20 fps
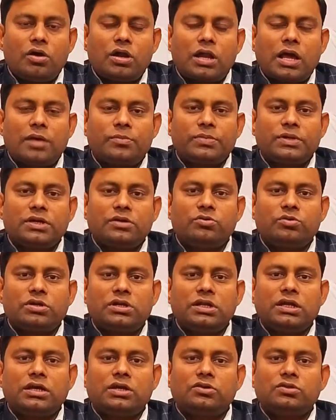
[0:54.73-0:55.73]
और आपके
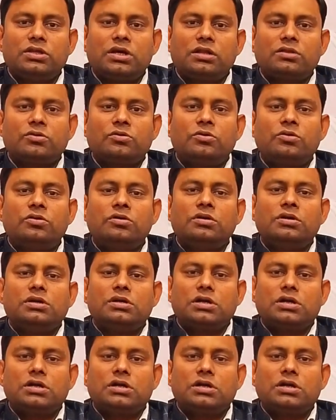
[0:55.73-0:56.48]
घुटने के दर्द को